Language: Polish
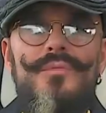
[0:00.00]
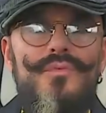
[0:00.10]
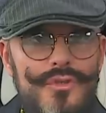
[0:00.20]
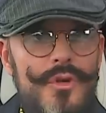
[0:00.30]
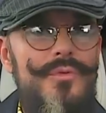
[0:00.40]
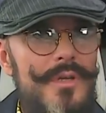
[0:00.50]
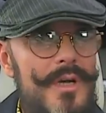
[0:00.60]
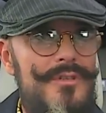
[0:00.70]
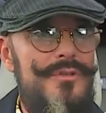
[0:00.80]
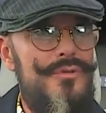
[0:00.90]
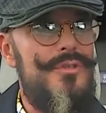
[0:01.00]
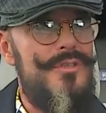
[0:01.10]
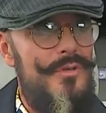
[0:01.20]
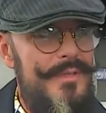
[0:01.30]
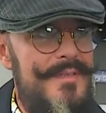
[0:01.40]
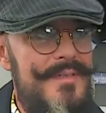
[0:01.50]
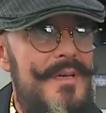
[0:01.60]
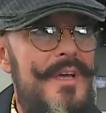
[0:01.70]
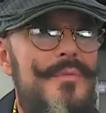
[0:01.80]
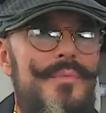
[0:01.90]
muszą jechać do stolicy,
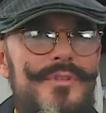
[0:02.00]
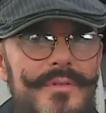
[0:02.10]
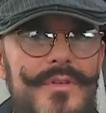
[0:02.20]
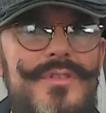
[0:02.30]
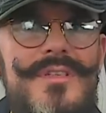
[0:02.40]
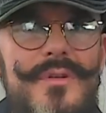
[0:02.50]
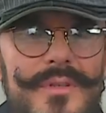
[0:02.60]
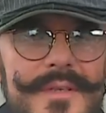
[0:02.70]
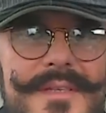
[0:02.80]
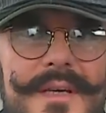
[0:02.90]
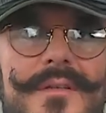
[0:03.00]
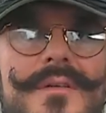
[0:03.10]
ponieważ stolica to